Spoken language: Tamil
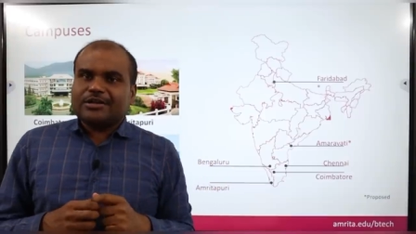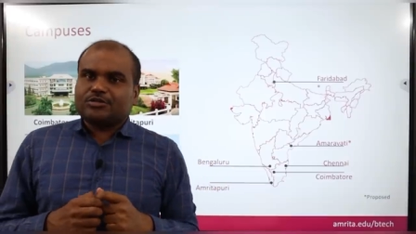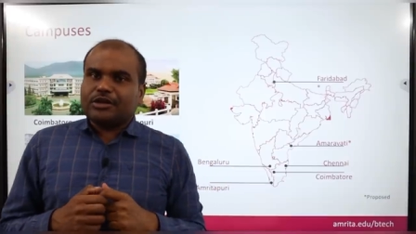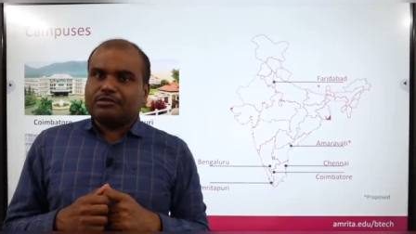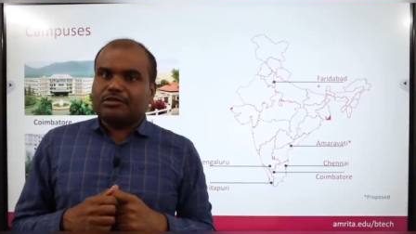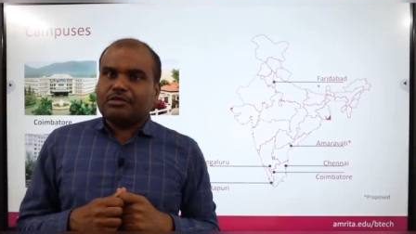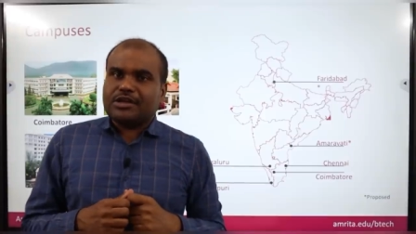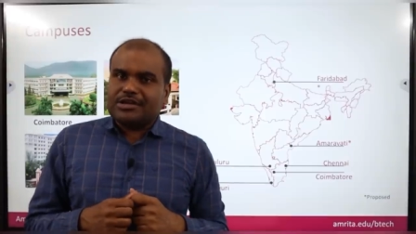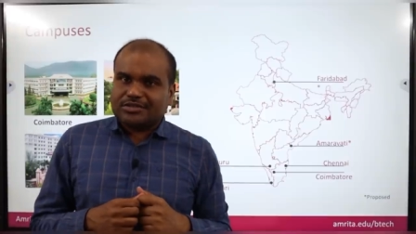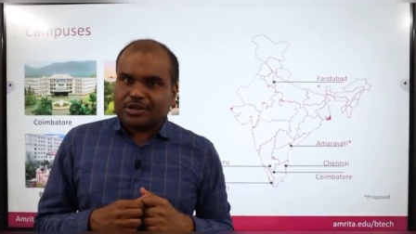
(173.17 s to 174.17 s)
சொல்லிக்
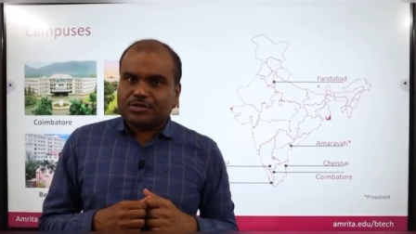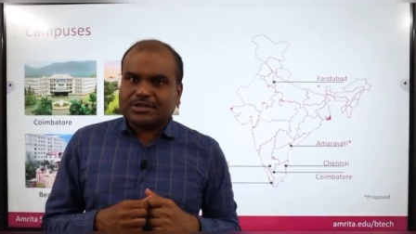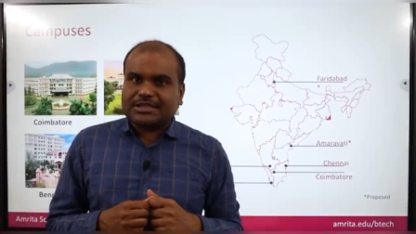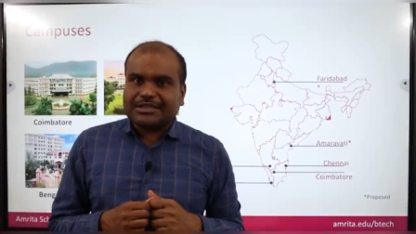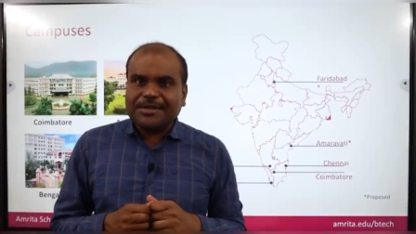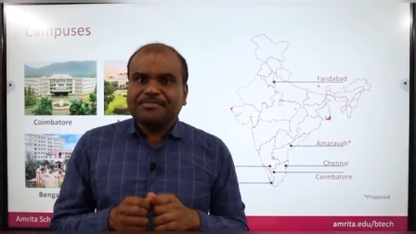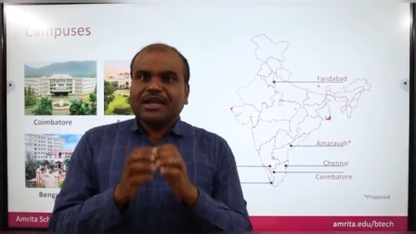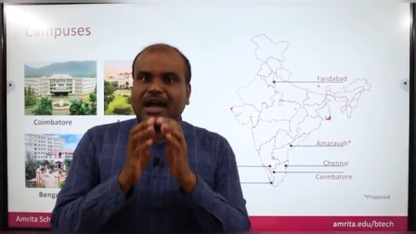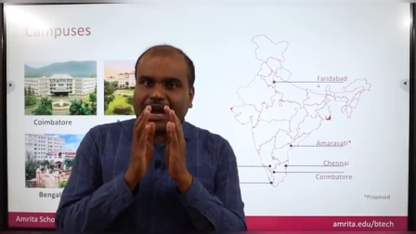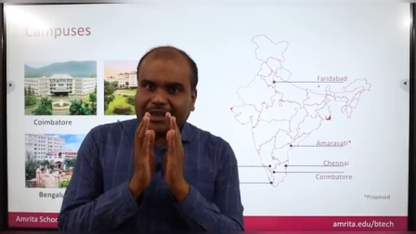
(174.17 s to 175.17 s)
கொடுக்கக்கூடிய இன்ஸ்டியூஷன்ஸு
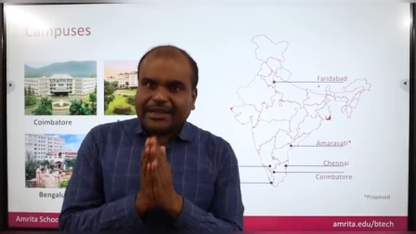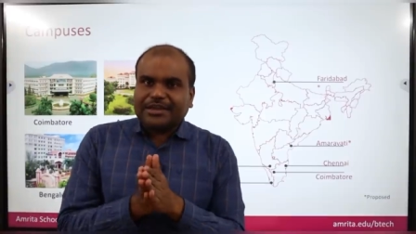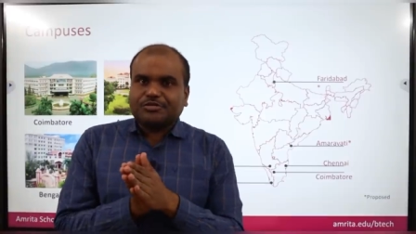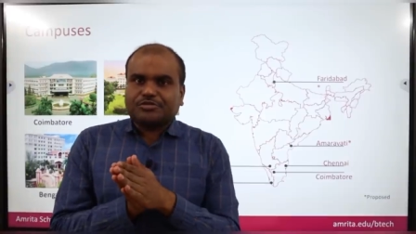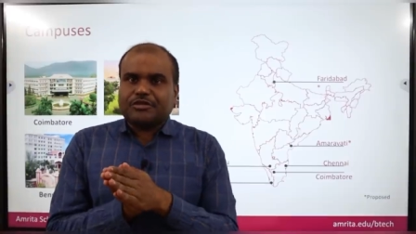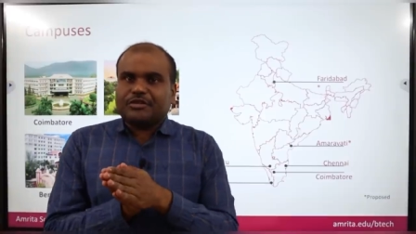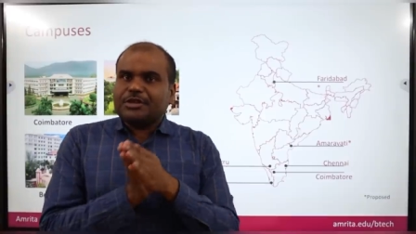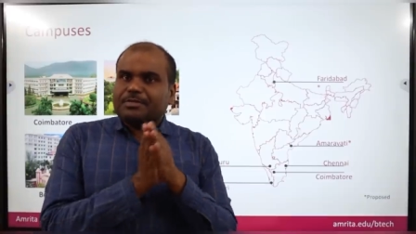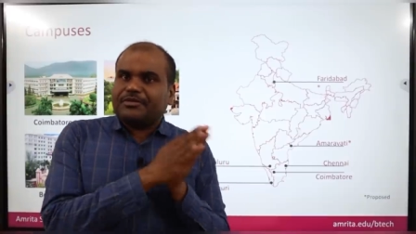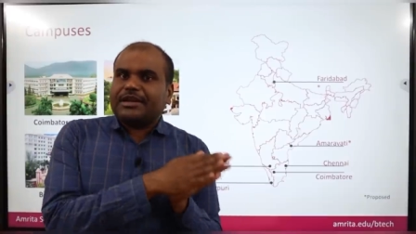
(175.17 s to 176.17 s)
அதே இன்ஸ்டியூஷன்
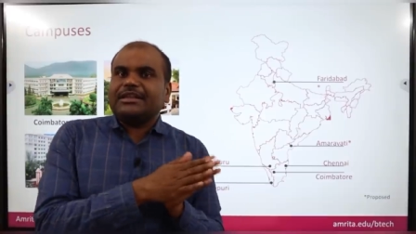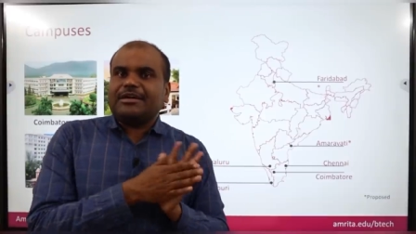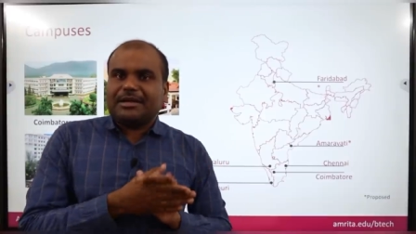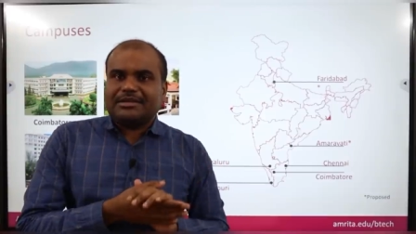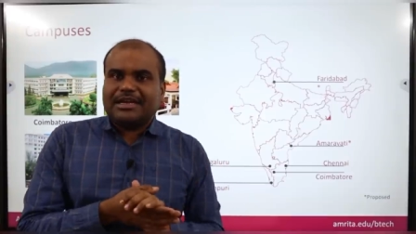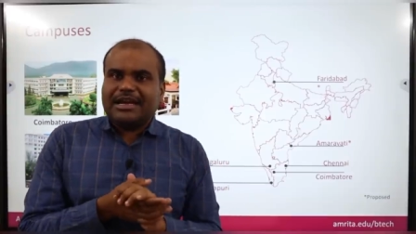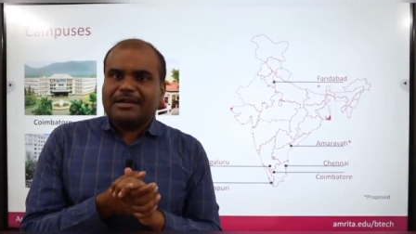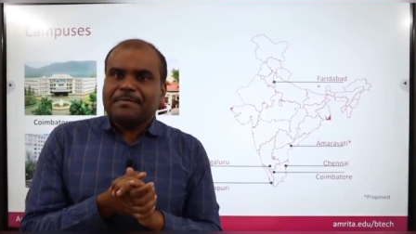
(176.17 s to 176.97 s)
வந்து இப்போ ஃபரிதாபாத்தில்